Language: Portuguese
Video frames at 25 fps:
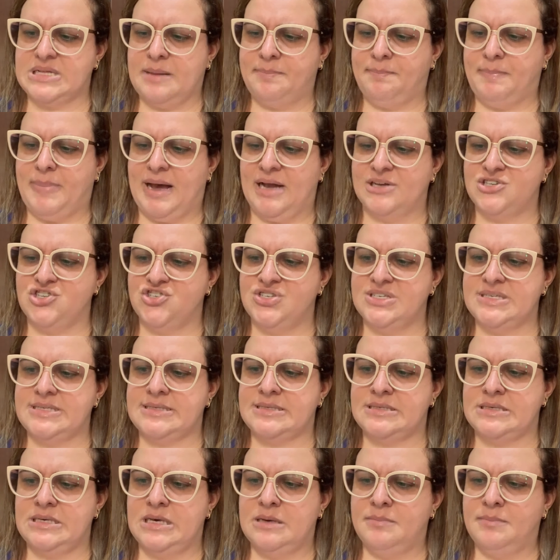parte de
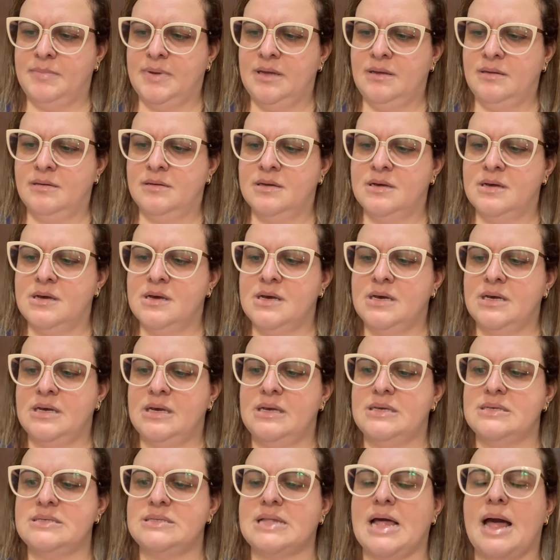cima e
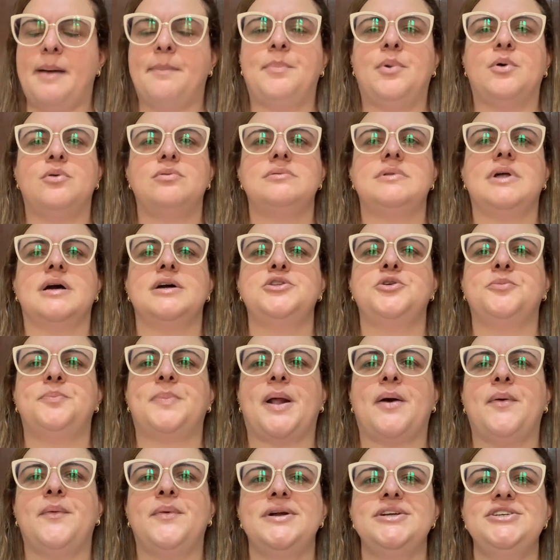está apontando
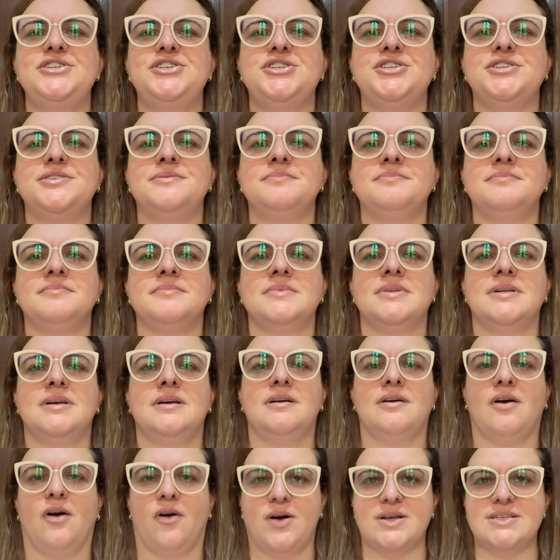para onde?
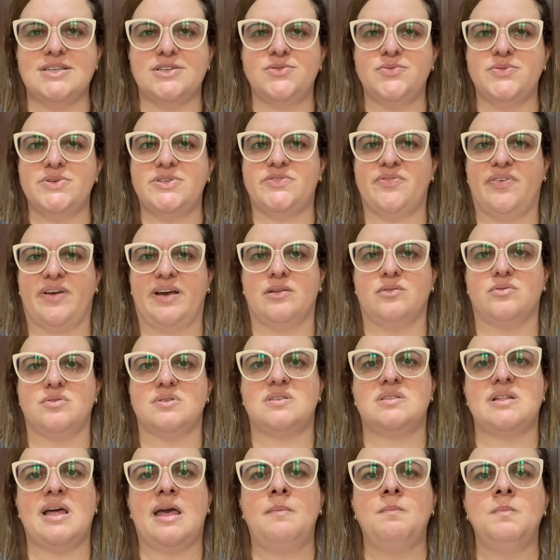Rosa dos
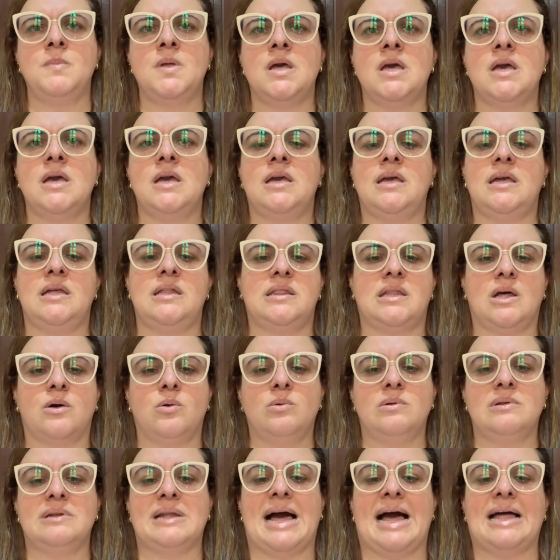ventos, né?
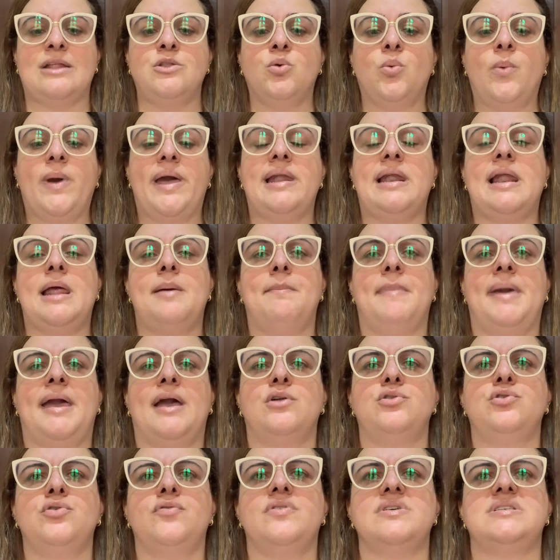Então, lá no
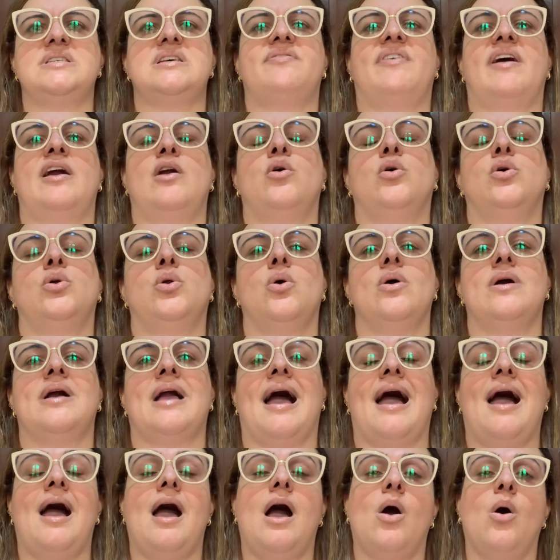elemento, você vai
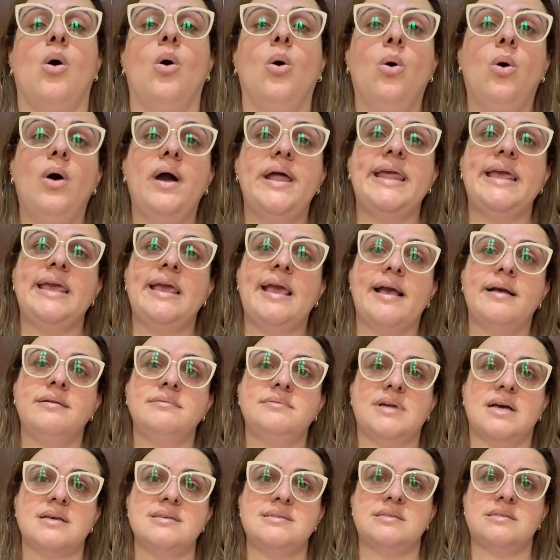colocar
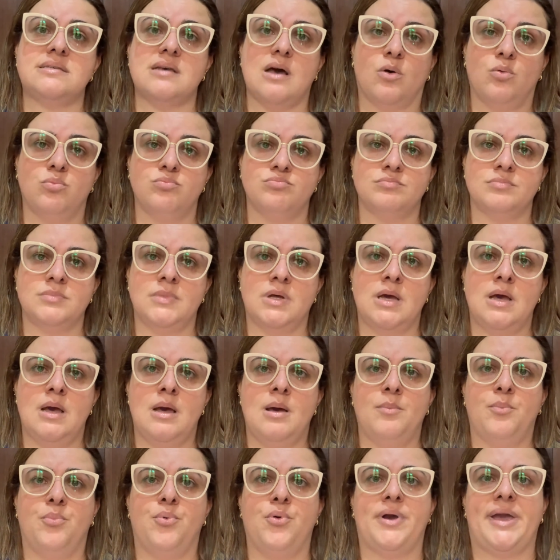orientação,
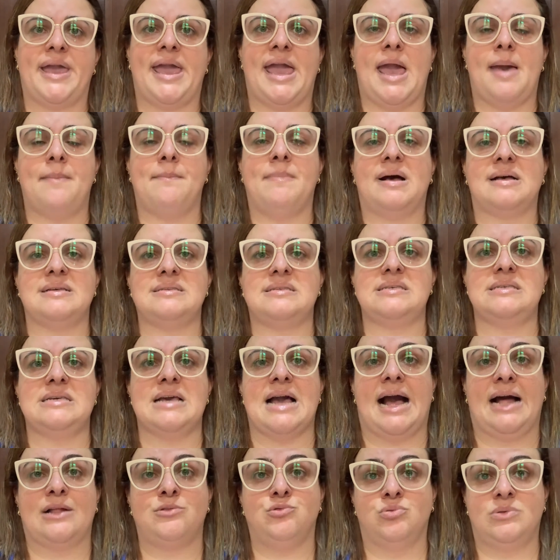porque é
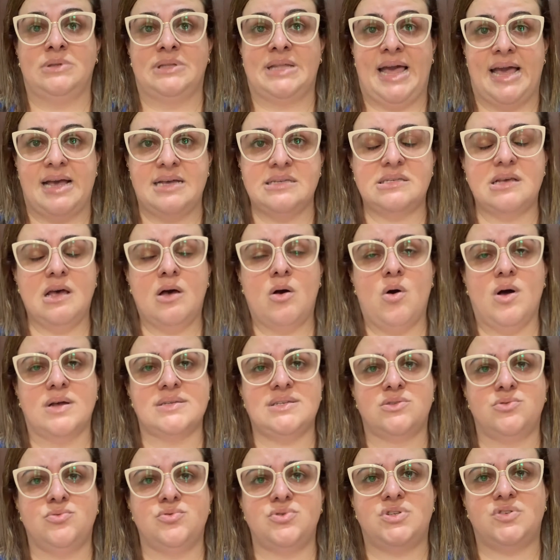baseado nessa
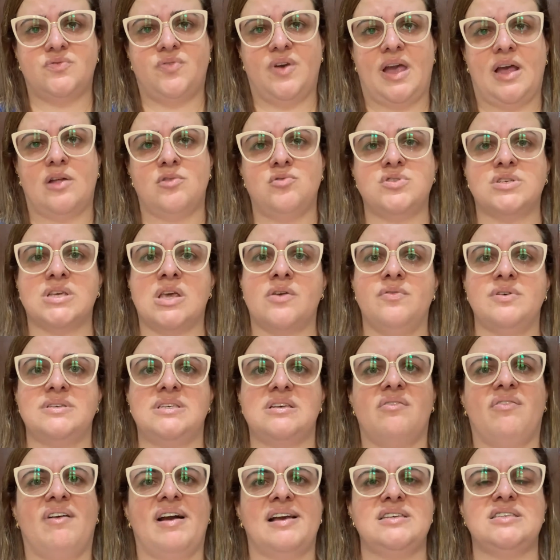rosa dos ventos que
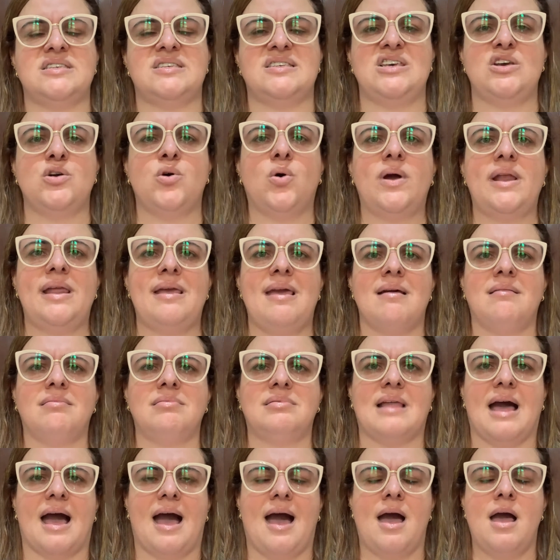você vai se
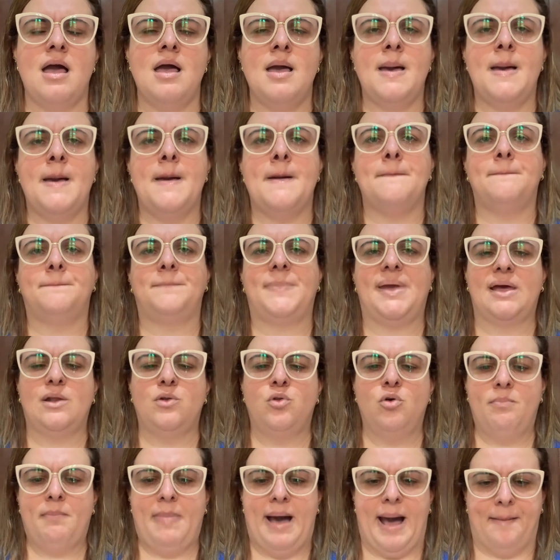orientar
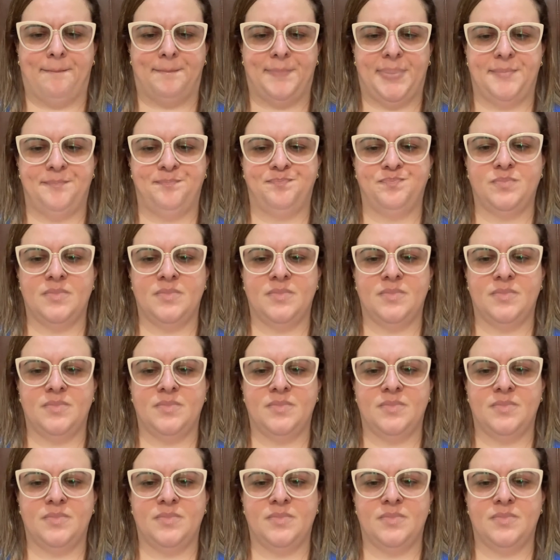pelo mapa.